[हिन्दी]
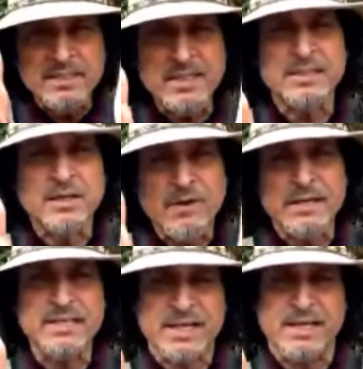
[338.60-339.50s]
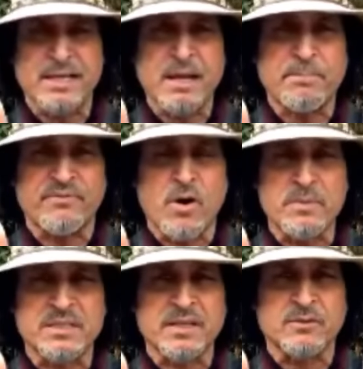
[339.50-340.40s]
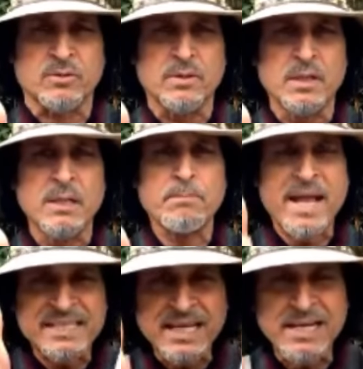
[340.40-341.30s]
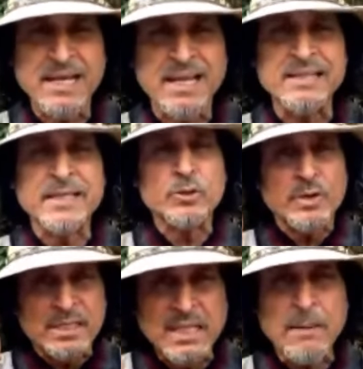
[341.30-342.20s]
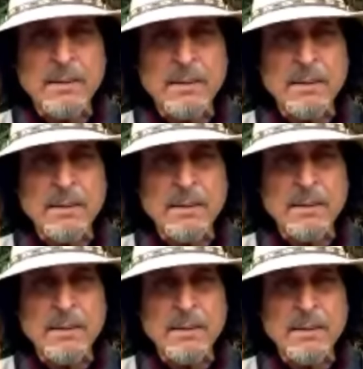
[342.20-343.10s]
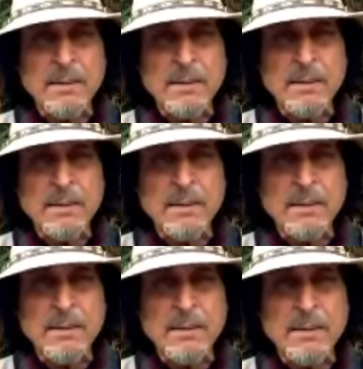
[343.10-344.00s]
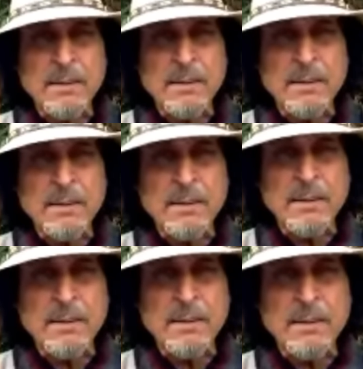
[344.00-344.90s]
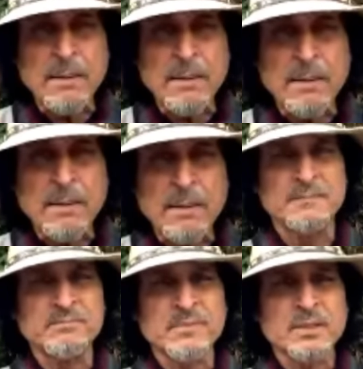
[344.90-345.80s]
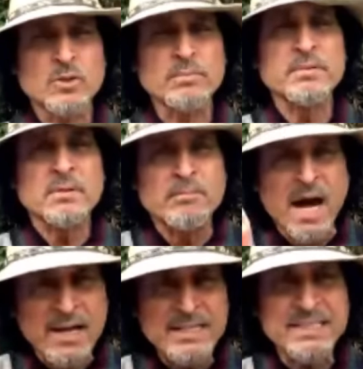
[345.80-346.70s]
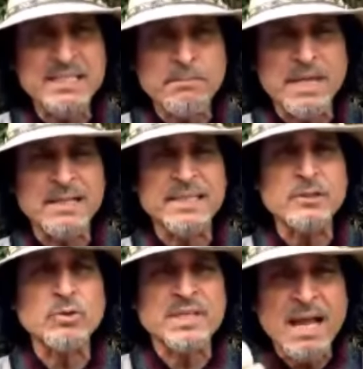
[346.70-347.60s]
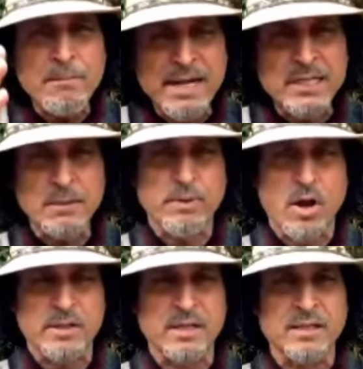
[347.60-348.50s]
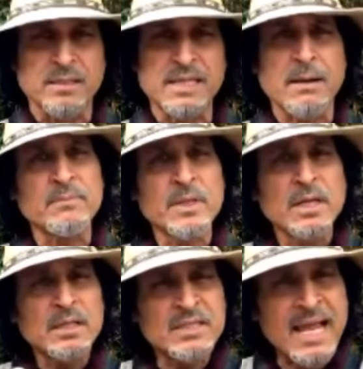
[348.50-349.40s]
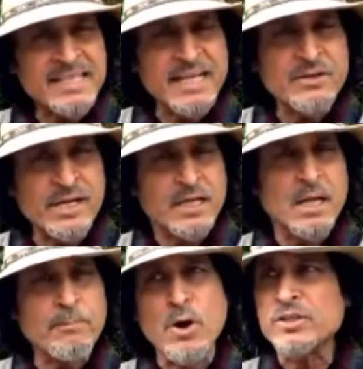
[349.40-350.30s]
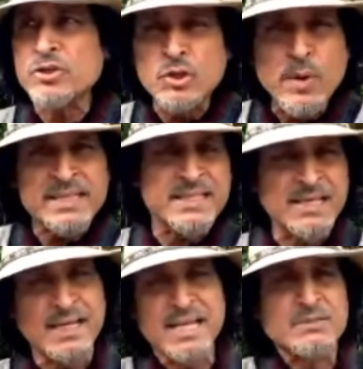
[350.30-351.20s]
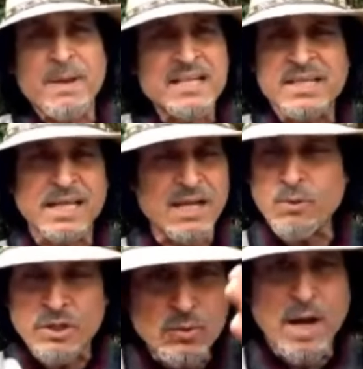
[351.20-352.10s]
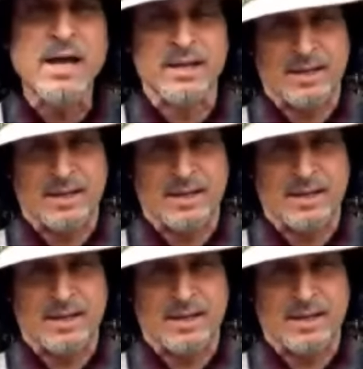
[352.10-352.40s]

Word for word: इज्जत करवानी चाहिए ना परफॉर्मेंस के थ्रू पैसे के लिए खेलते हैं तो कितना पैसा चाहिए आप पीसीबी इतना पैसा देते हैं तो भारत से जब खेलते हैं तो क्या मेंटल ब्लॉक है या ऐसे क्रिटिकल पॉइंट्स जो यूएसए के अगेंस्ट मैच खेले वो क्यों हारे